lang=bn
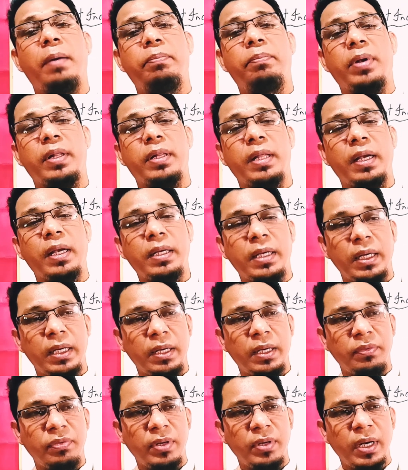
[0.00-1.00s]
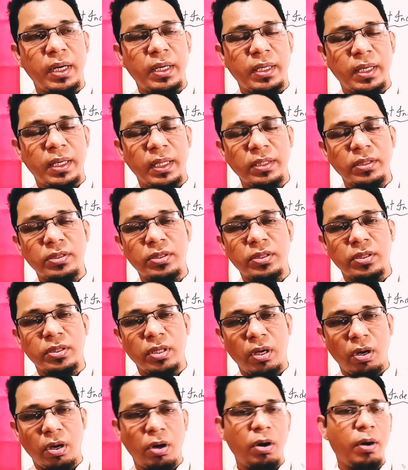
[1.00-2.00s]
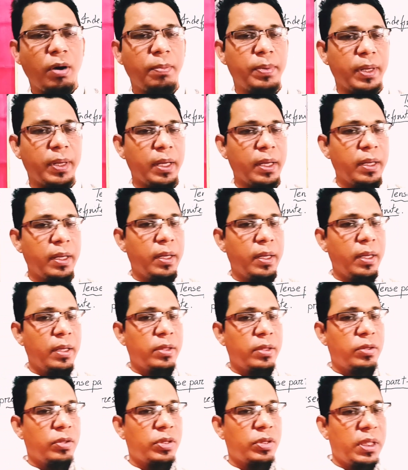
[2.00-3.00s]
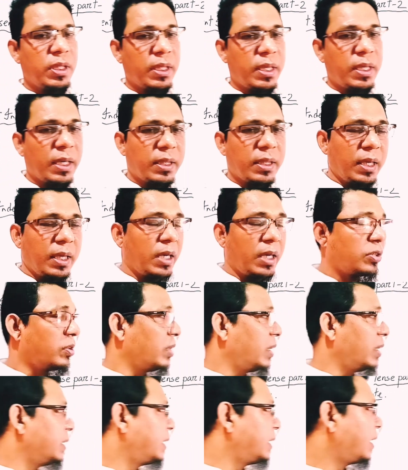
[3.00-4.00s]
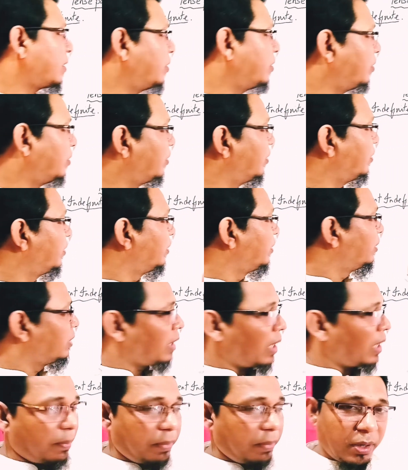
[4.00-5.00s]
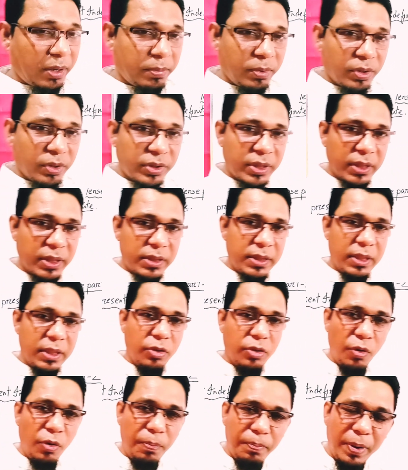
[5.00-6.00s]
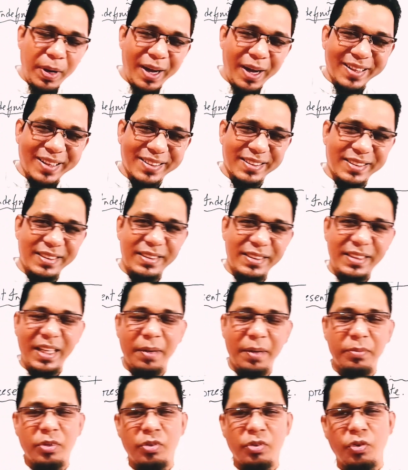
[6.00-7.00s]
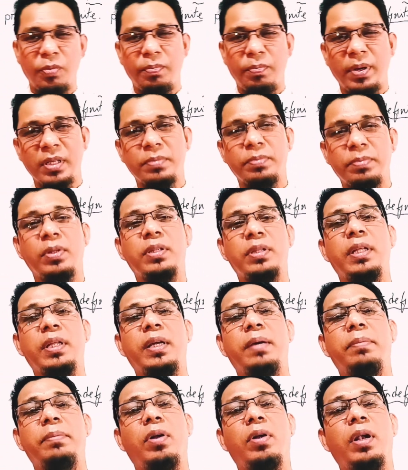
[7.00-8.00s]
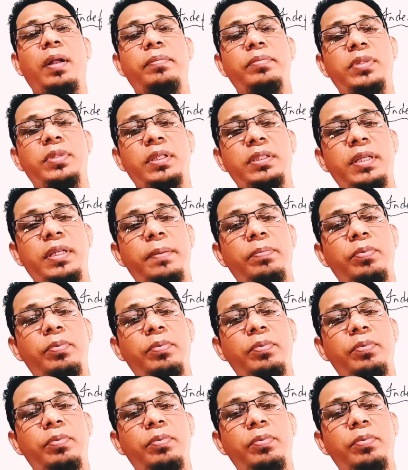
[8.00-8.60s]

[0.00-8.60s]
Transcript: প্রেজেন্ট ইনডিফিনাইট টেন্স হবে তো শিক্ষার্থী আসলে দেখো আবারও বলতেছি অভ্যাস যেমন অভ্যাস বলতে বললাম যে সে